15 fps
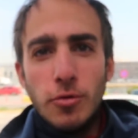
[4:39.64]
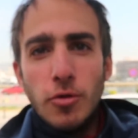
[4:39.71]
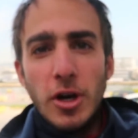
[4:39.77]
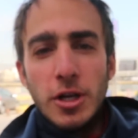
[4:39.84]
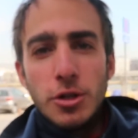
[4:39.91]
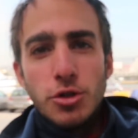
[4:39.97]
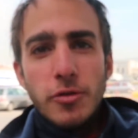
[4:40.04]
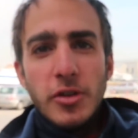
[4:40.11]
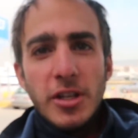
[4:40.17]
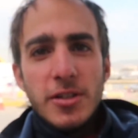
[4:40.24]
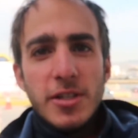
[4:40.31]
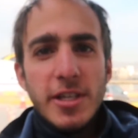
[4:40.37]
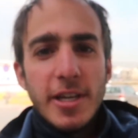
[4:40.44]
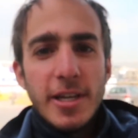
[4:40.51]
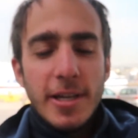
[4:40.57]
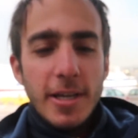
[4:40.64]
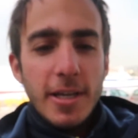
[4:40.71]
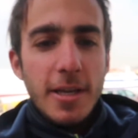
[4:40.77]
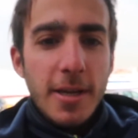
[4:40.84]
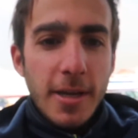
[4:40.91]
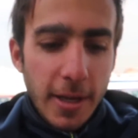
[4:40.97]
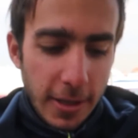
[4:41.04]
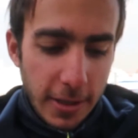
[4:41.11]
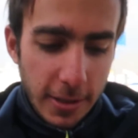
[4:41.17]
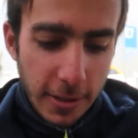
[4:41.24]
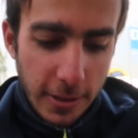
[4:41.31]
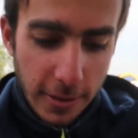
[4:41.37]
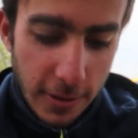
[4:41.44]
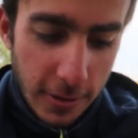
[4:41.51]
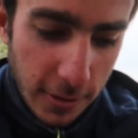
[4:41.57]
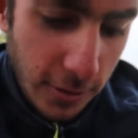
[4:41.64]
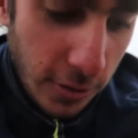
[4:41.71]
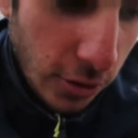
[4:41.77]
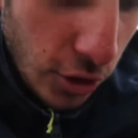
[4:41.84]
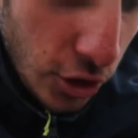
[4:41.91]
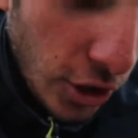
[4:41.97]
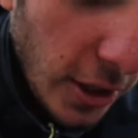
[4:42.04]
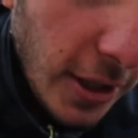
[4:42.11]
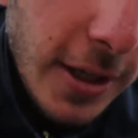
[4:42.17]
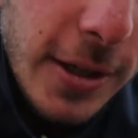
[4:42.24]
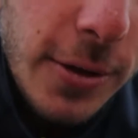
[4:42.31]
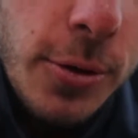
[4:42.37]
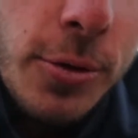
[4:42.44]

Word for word: donc voilà, je viens d'y aller, j'ai